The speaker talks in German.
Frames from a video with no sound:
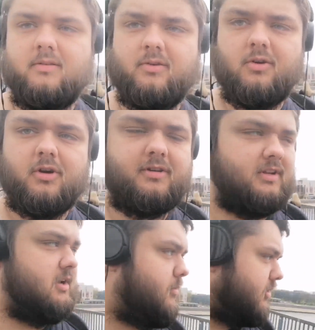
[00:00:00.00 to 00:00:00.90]
So
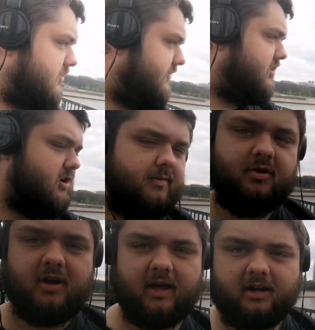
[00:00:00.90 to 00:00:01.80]
Leute, ich glaube euch im Vlog habe ich
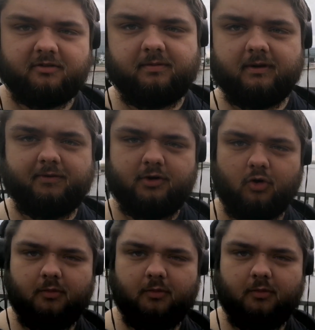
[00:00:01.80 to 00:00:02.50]
noch keinen Ausblick von hier